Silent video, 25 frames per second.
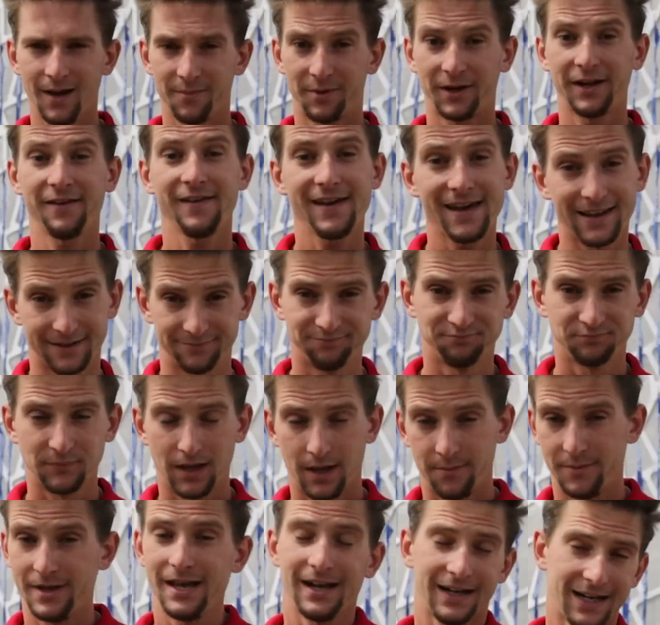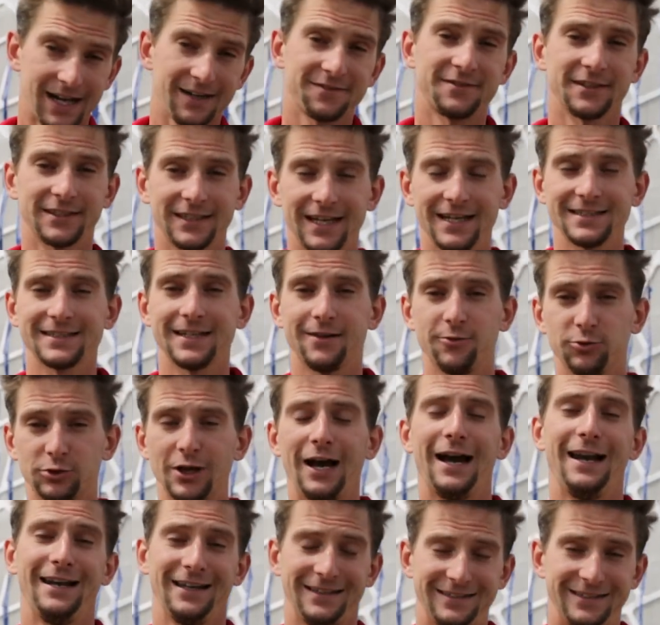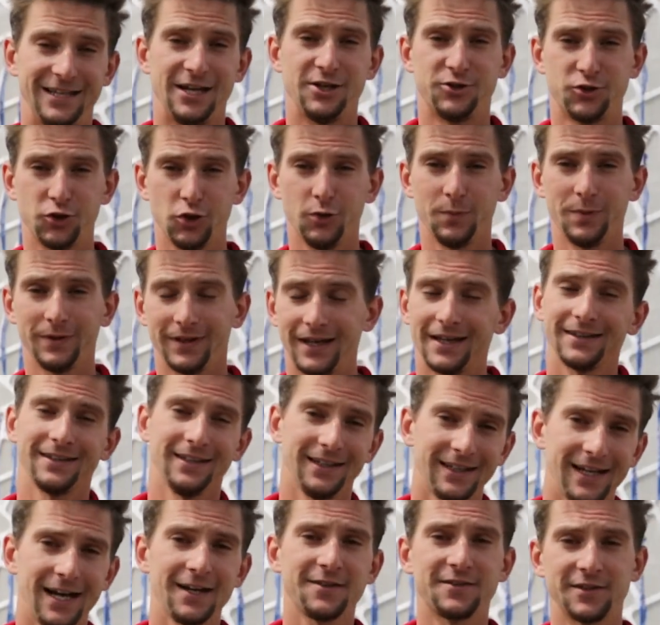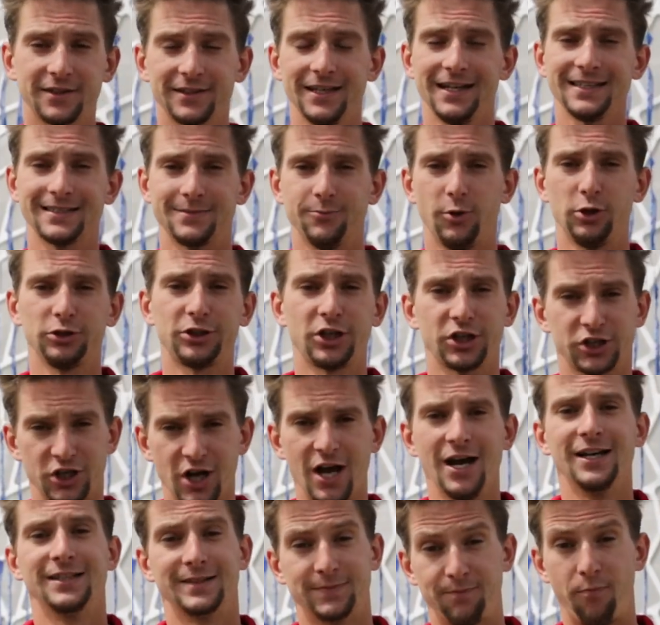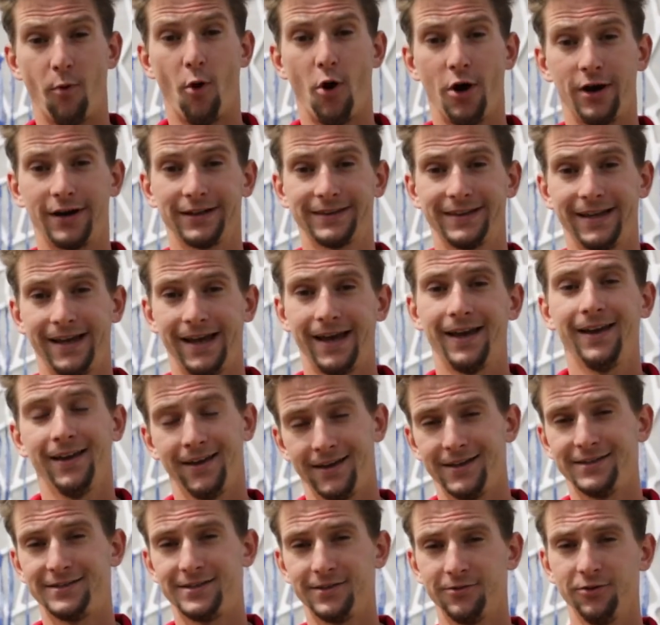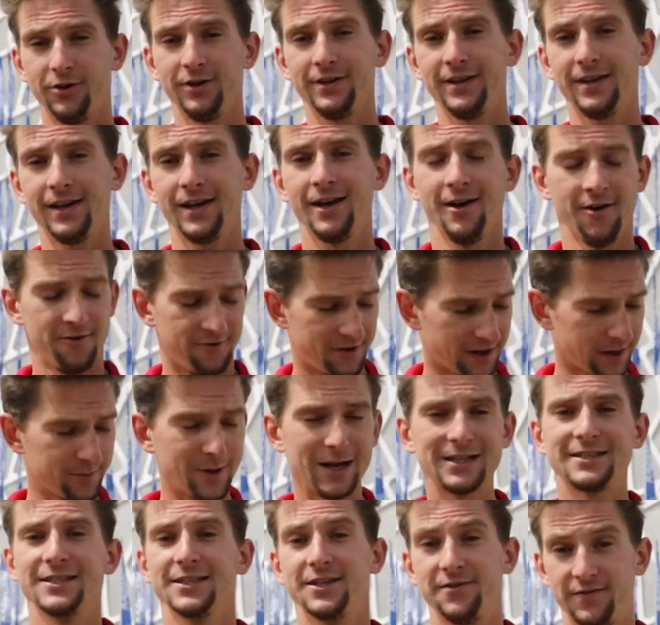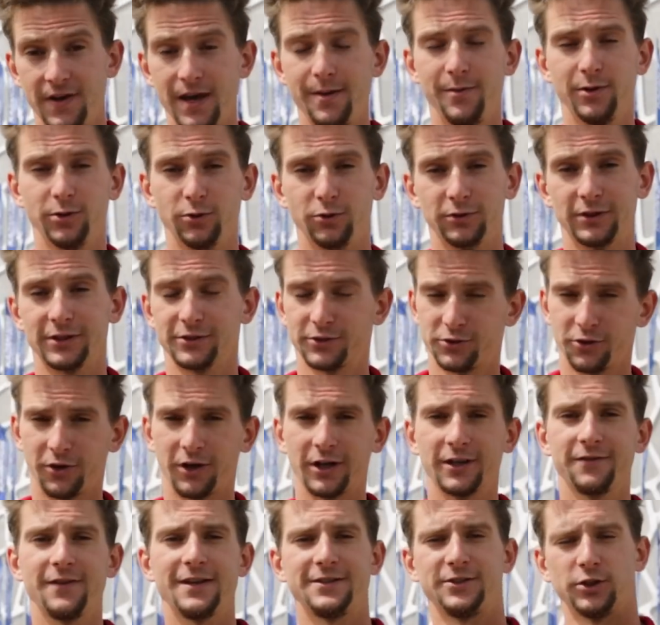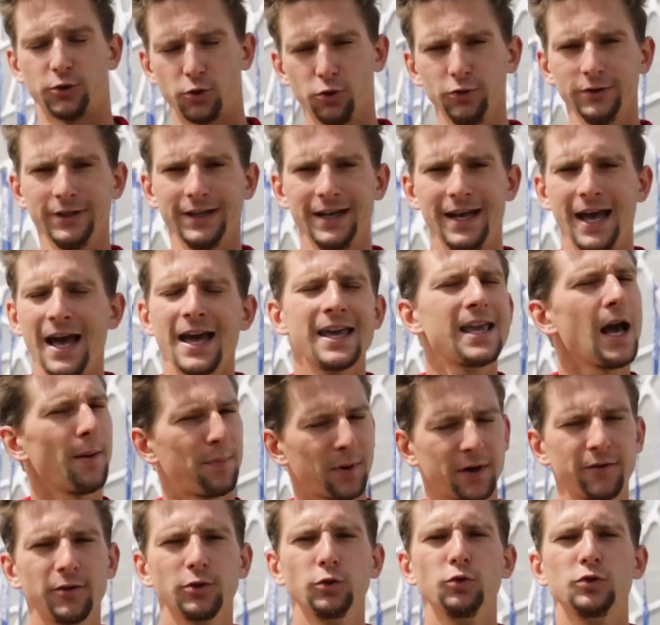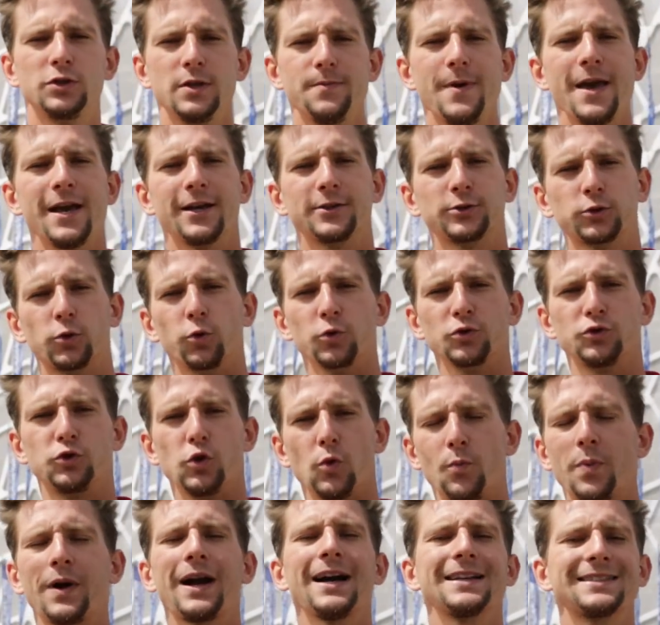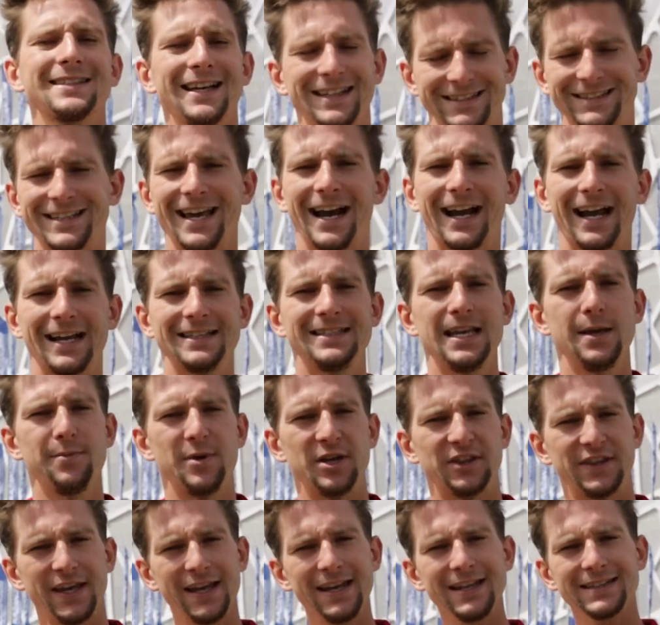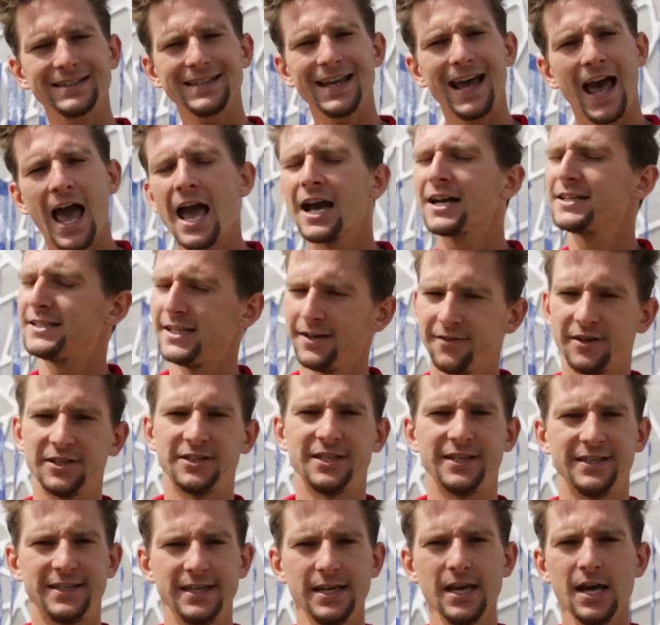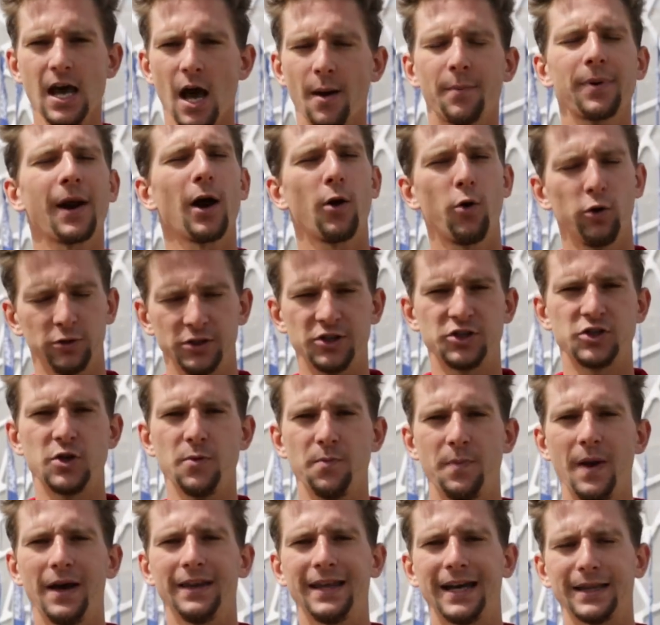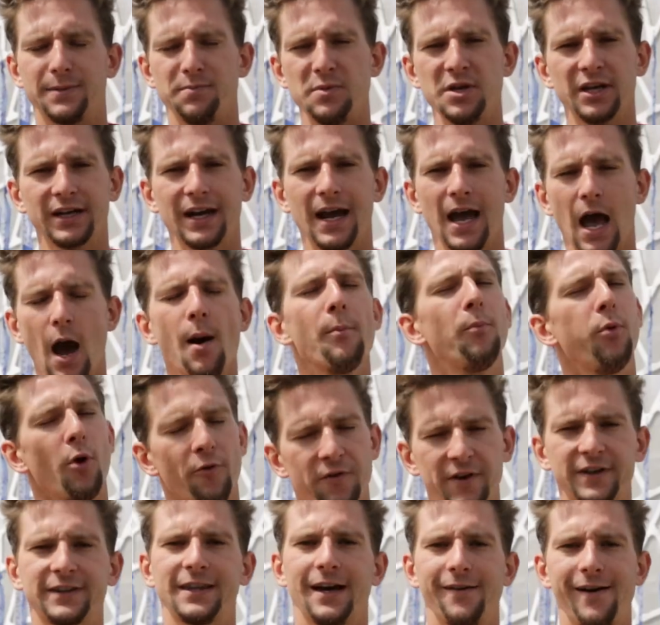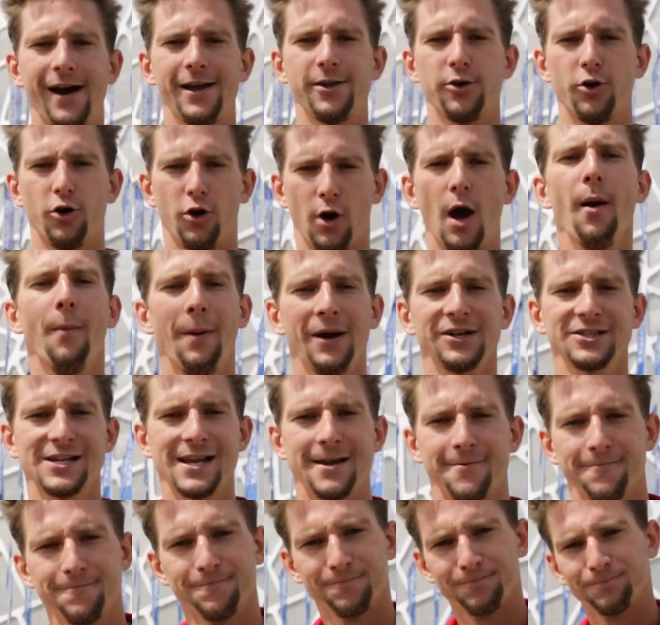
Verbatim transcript: Привет! Меня, как всегда, зовут Алексей Чупин, а ты, как всегда, смотришь по И сегодня в формате 2 минуты 42 секунды я проведу тебе экскурсию по Казанской академии тенниса, где в эти дни проходит чемпионат мира по фехтованию. Пошли!